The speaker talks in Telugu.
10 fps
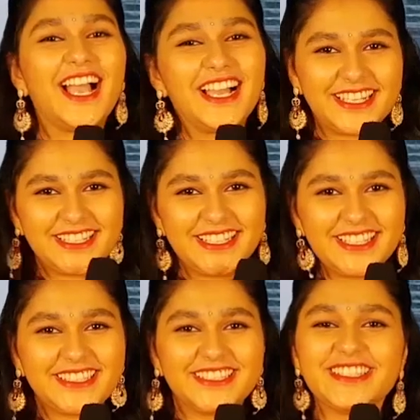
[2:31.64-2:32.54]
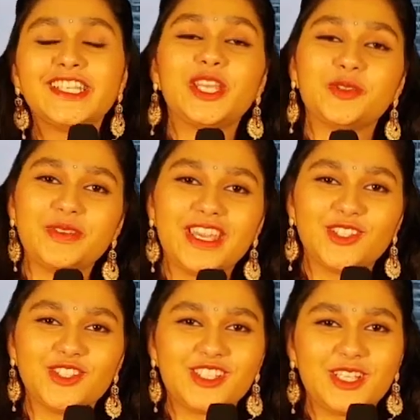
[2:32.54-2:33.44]
హాయ్ అండి నేను మీ
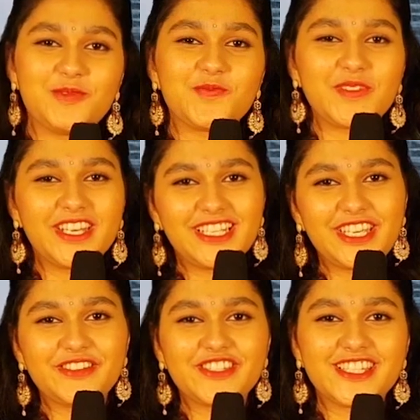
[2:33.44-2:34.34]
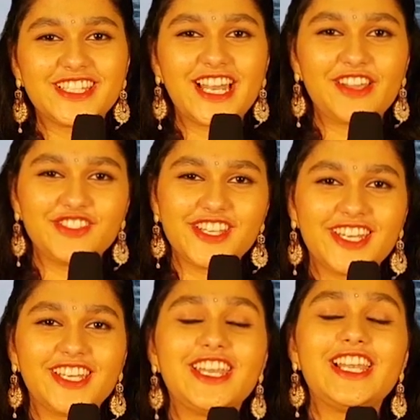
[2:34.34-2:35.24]
అనుశ్రీ మన టీఆర్సీసీ లైవ్
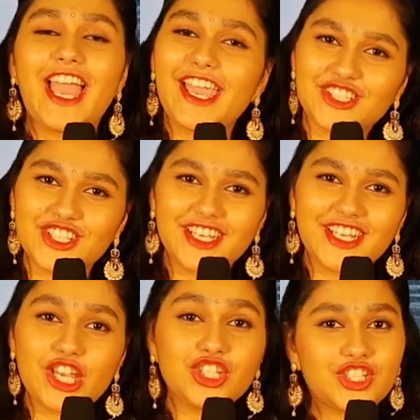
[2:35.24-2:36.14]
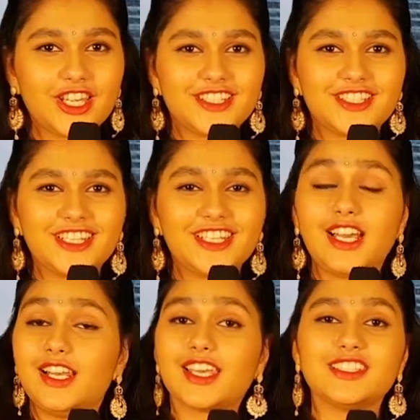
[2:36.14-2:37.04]
ఛానల్ని లైక్ చేయండి షేర్ చేయండి
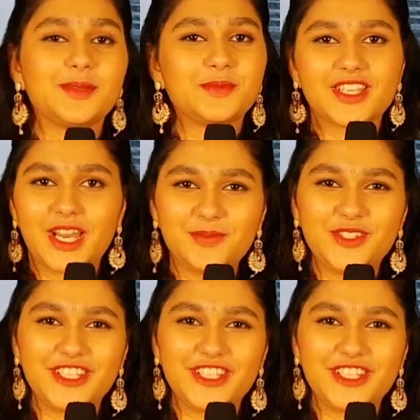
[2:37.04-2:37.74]
అలాగే సబ్స్క్రైబ్